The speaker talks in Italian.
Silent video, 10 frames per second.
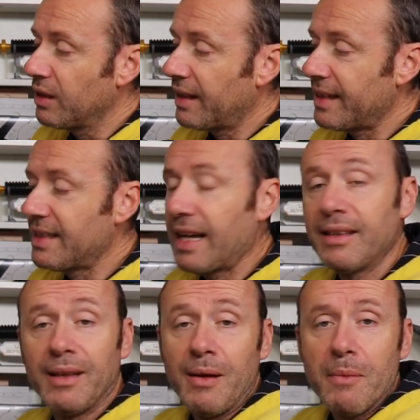
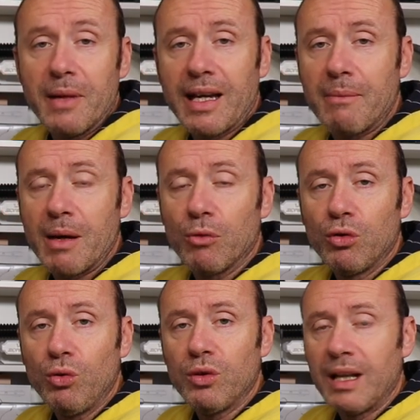interessante perché
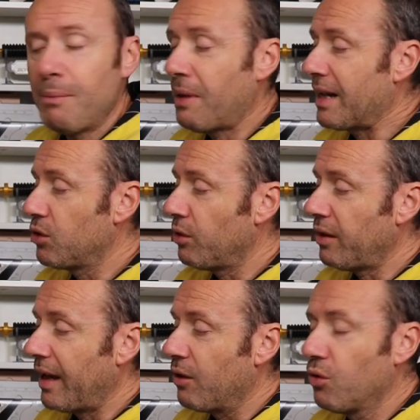abbiamo tutte le
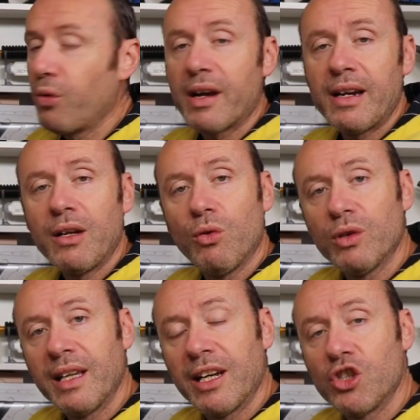password e un QR
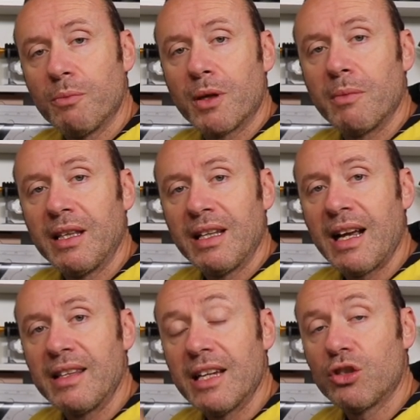code che ci
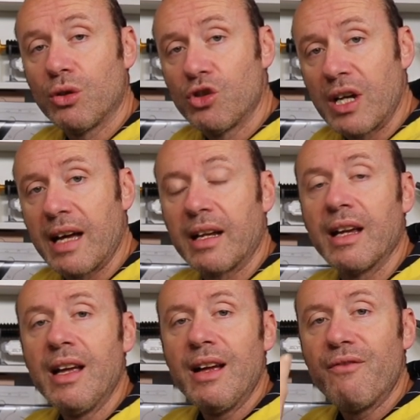permetterà di
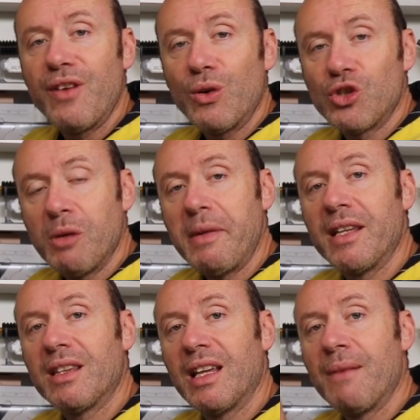associare
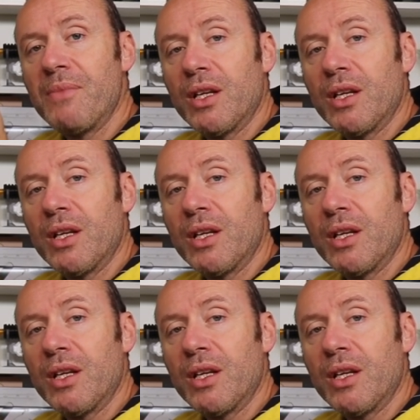velocemente